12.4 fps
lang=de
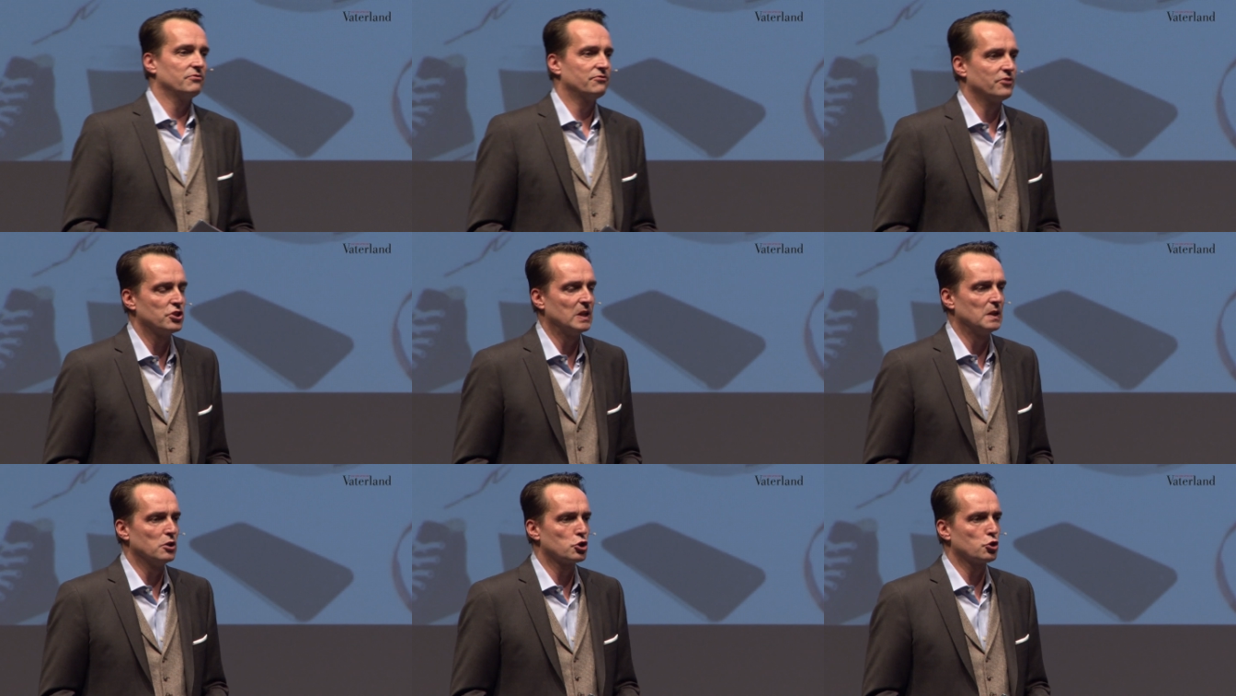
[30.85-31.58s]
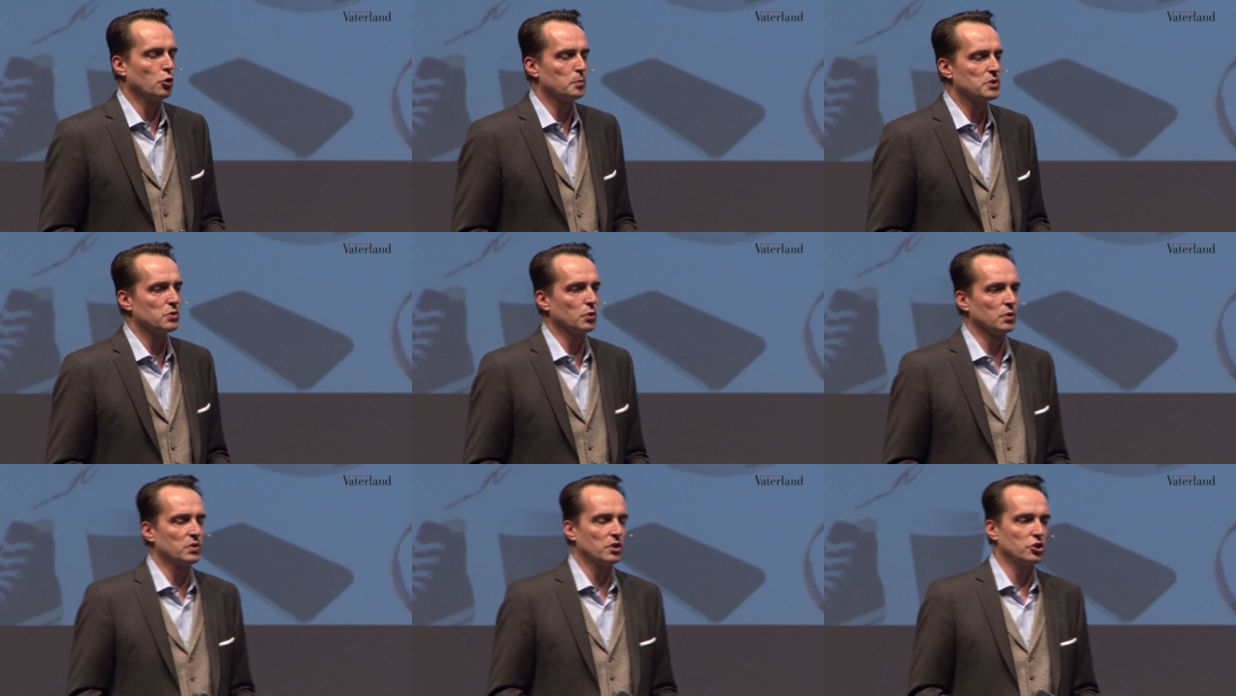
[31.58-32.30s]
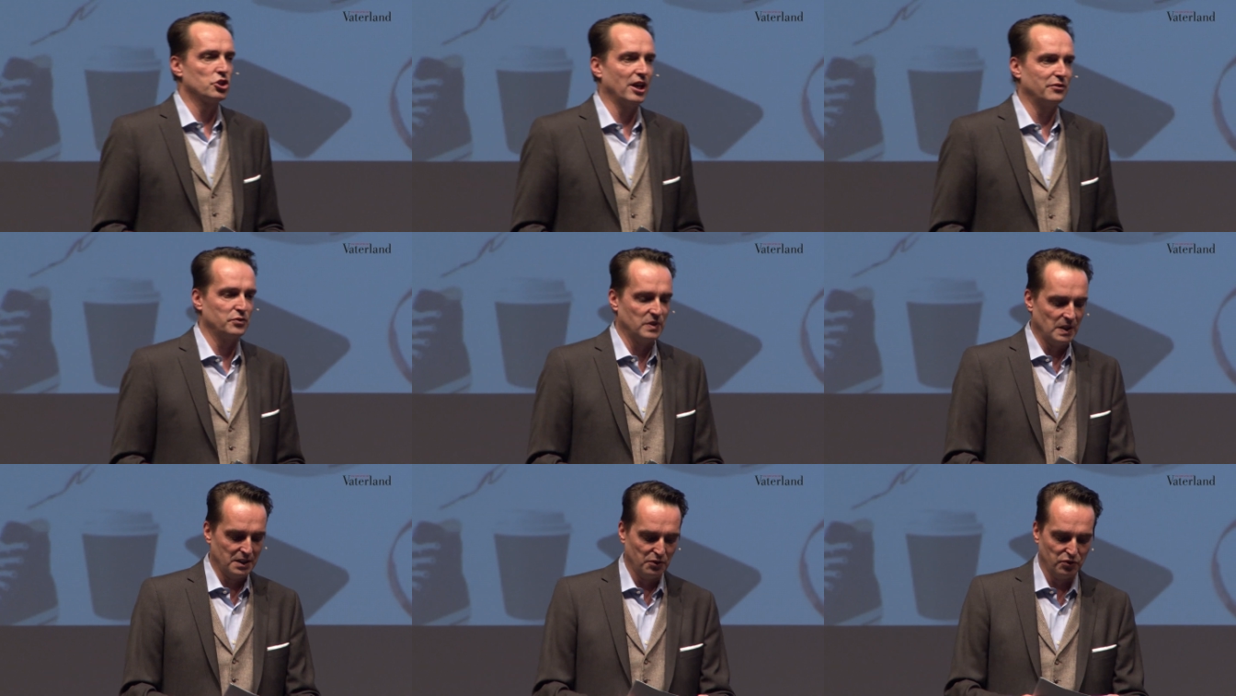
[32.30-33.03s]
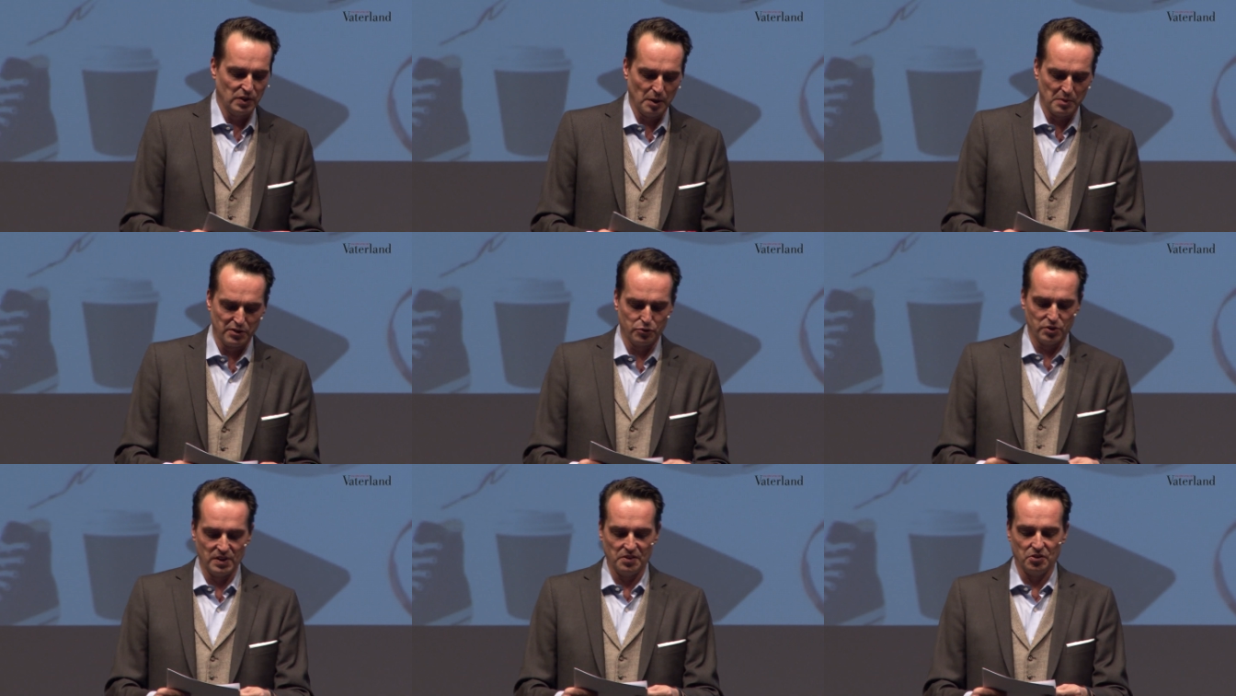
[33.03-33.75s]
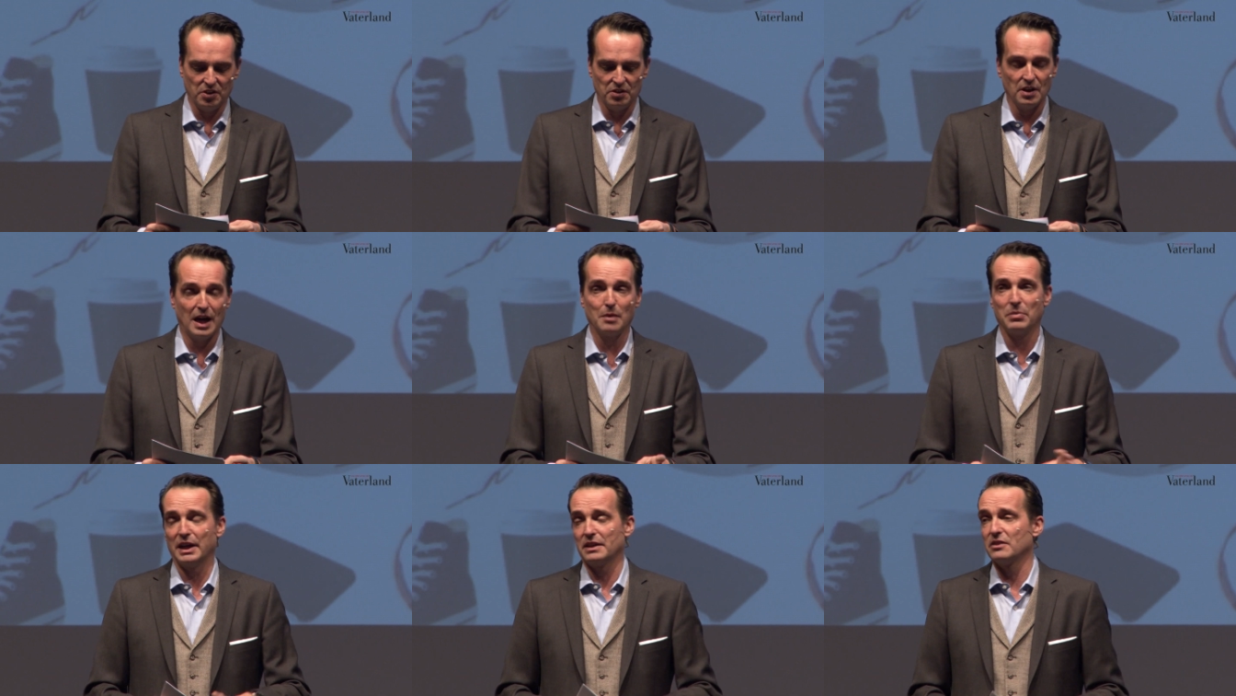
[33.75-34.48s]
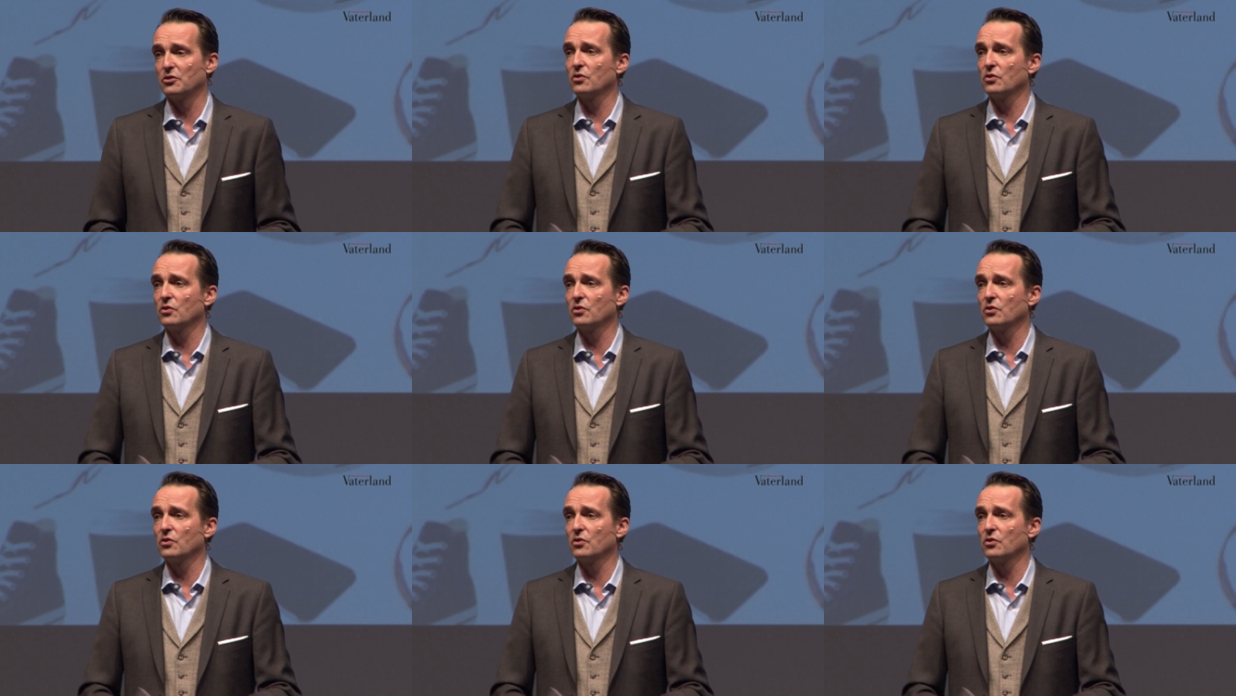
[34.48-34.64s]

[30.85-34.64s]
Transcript: verschiedene Shops und Geschäfte, die Firma, für die Sie arbeiten.